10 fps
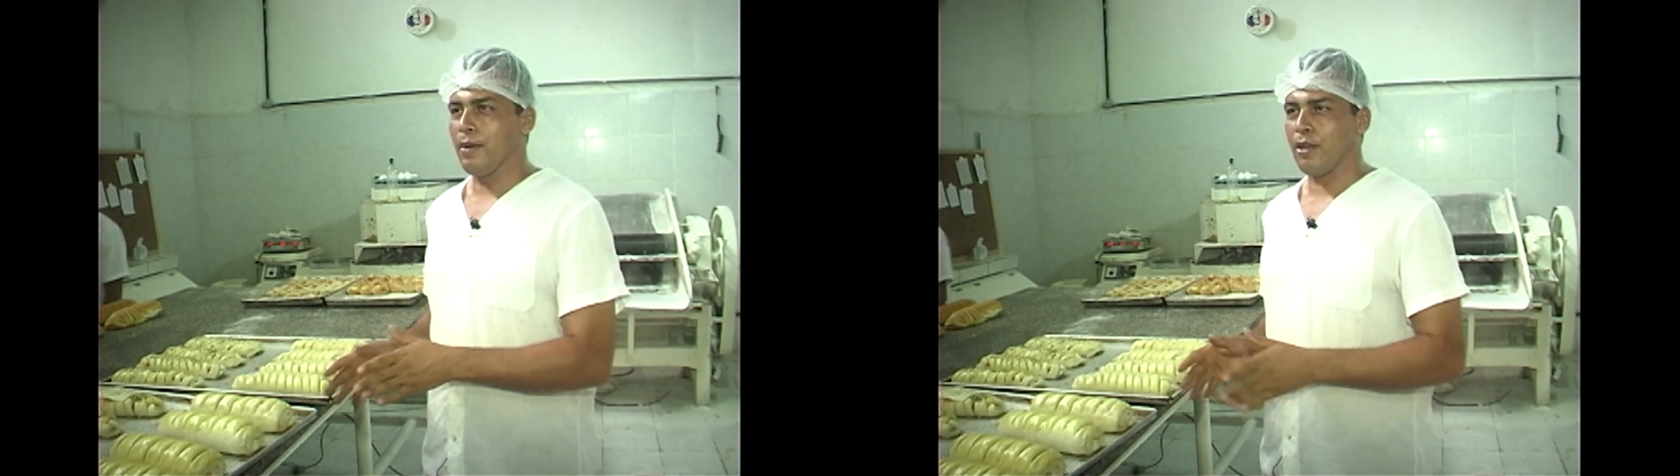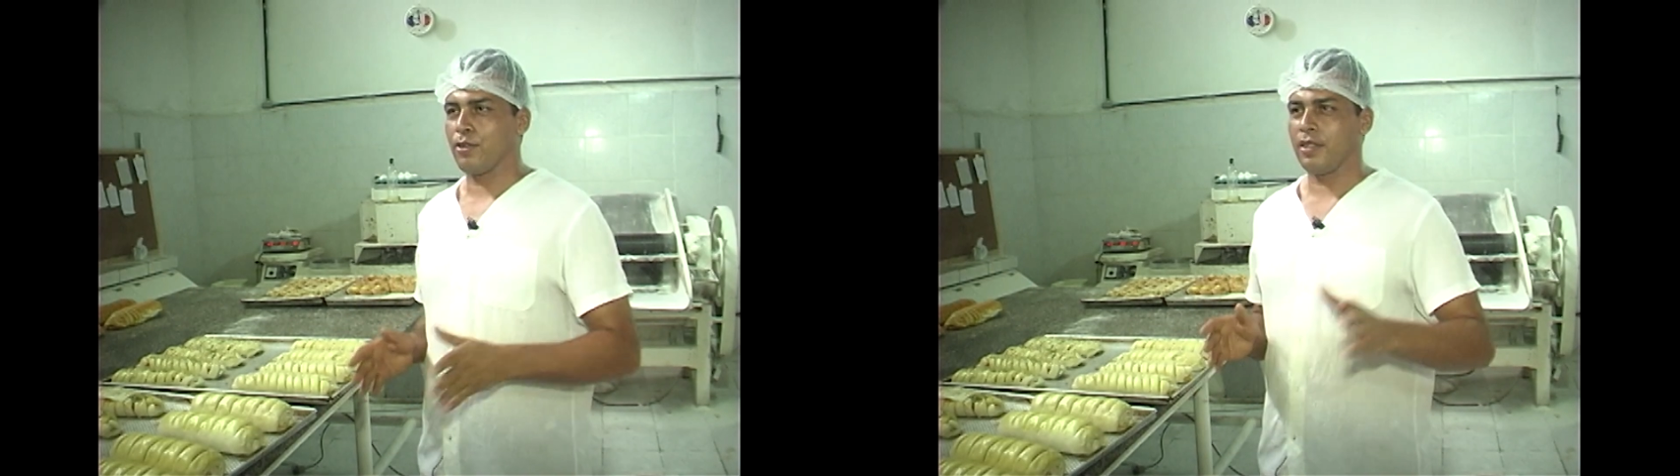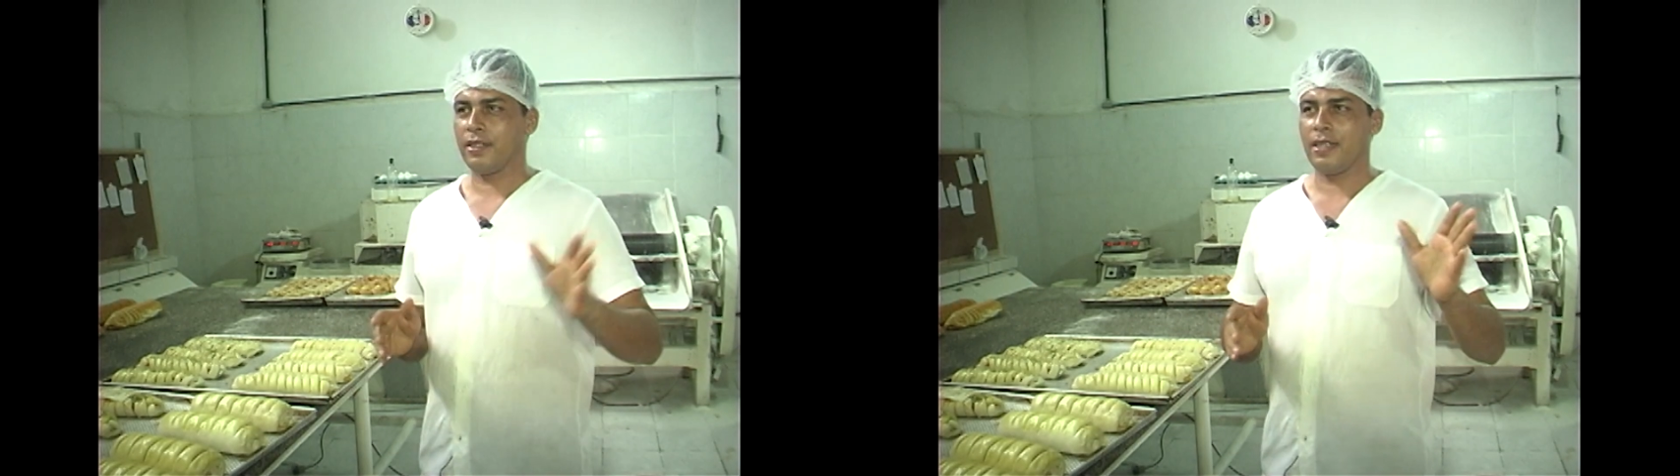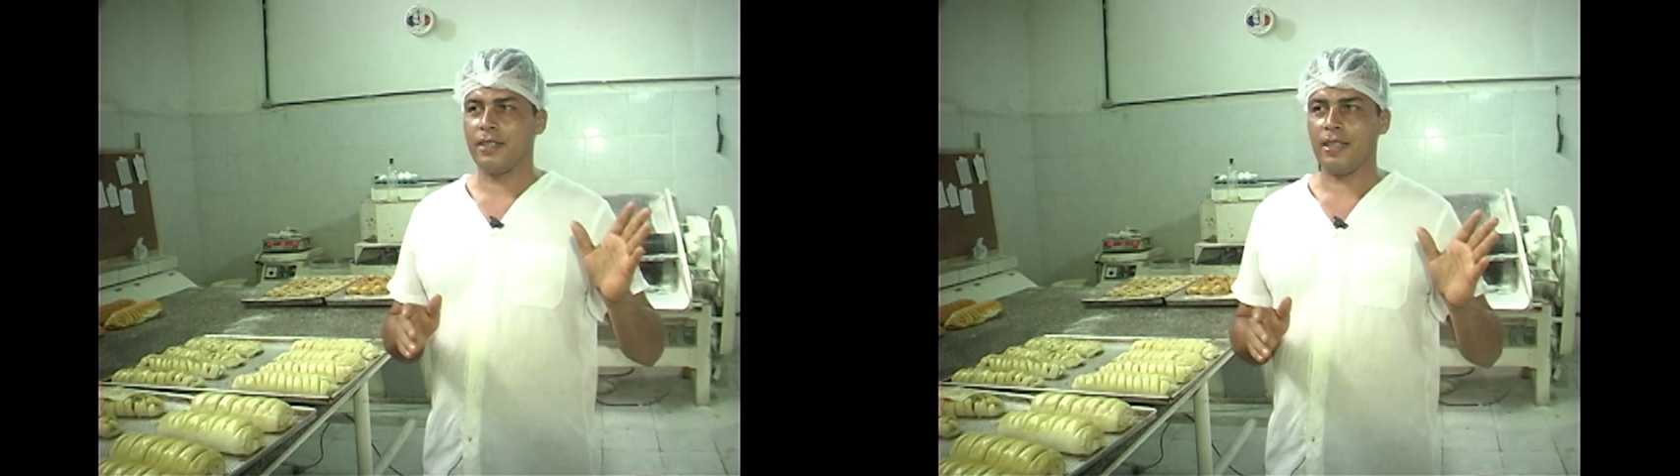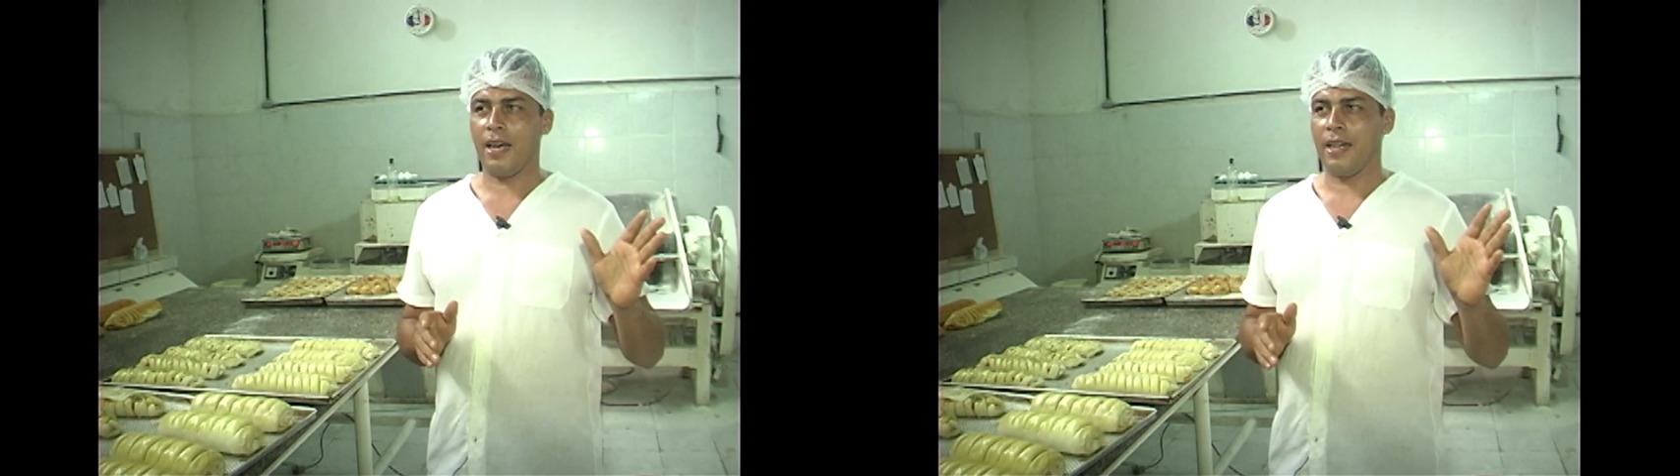mas você tem
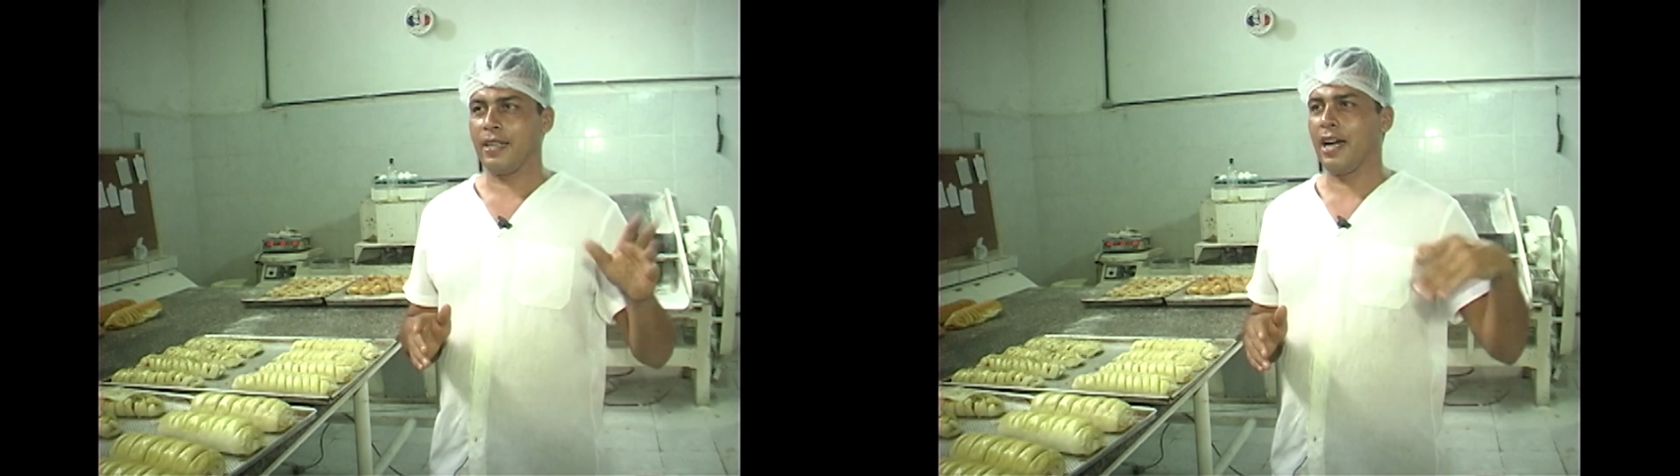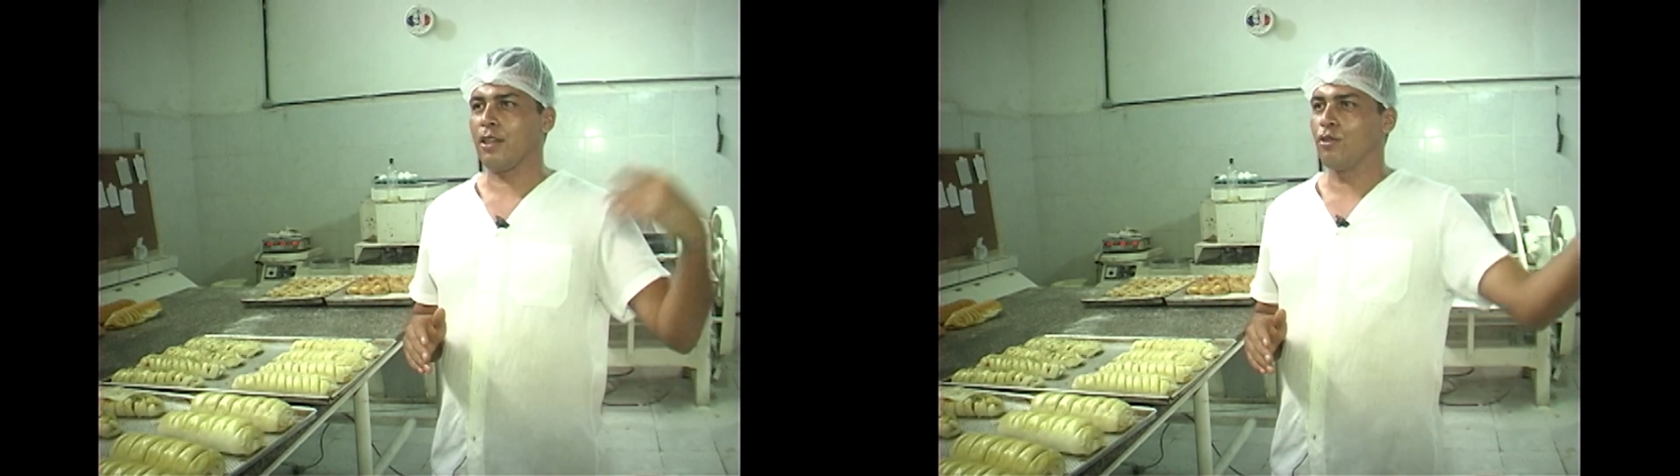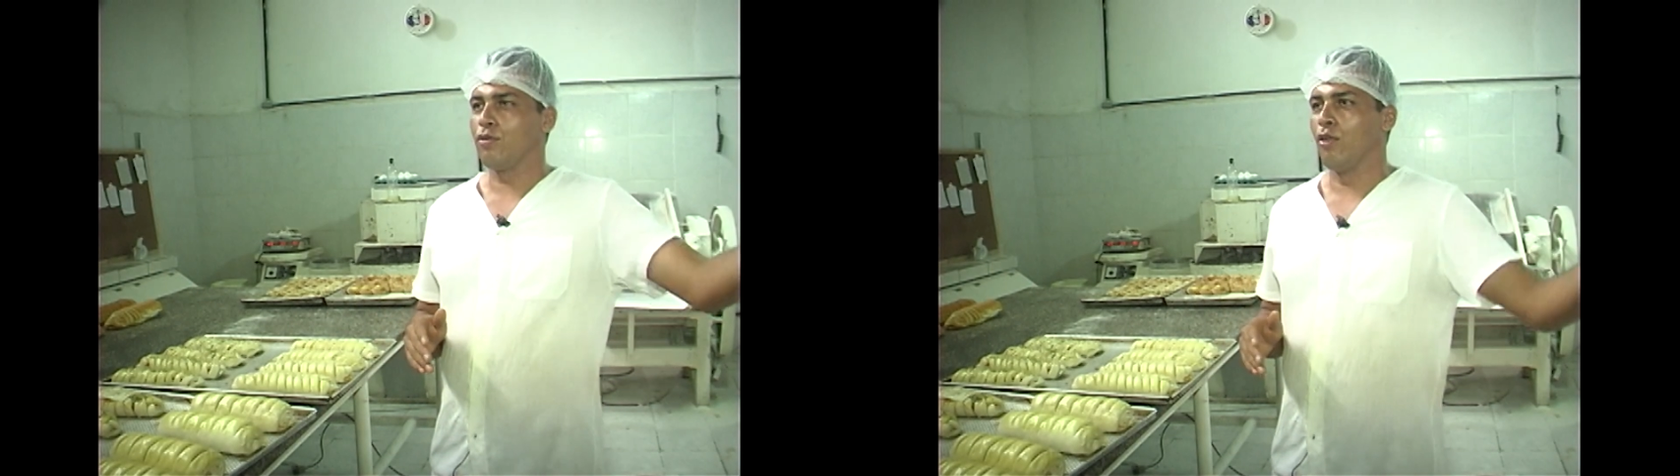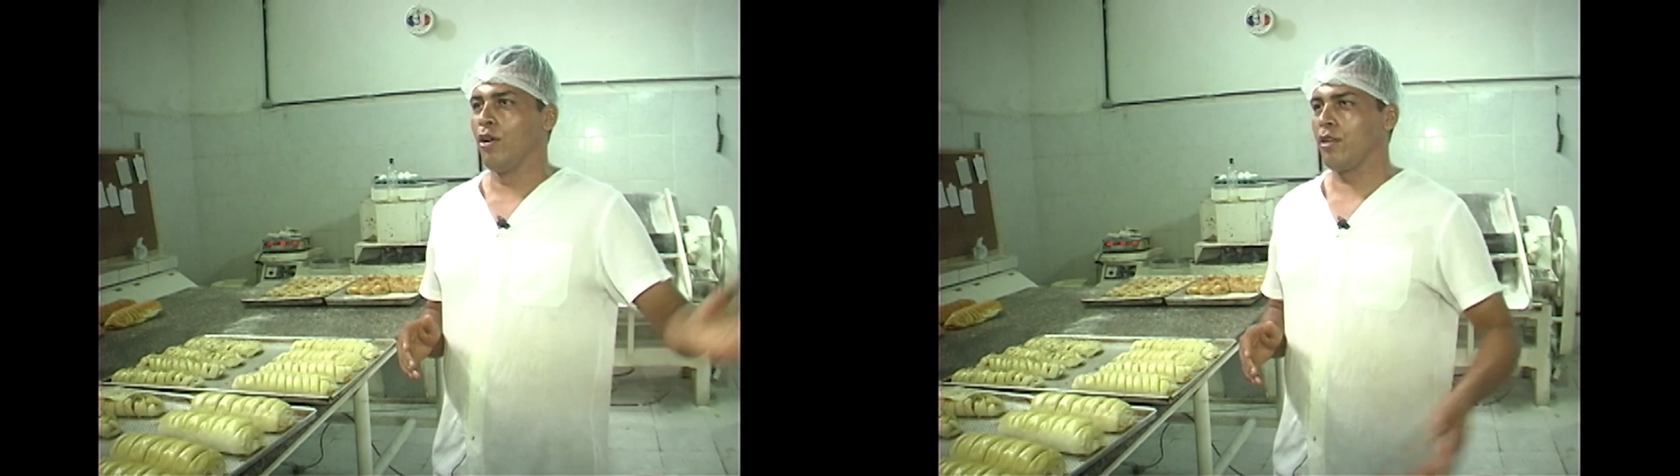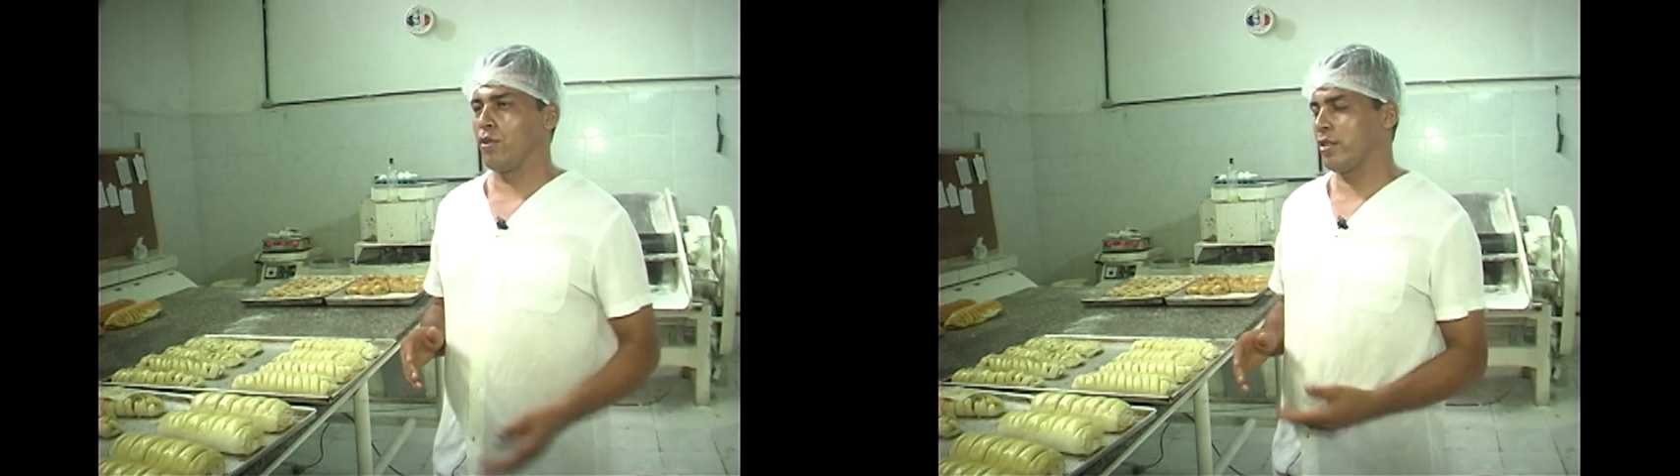que estar tá ligado no forno,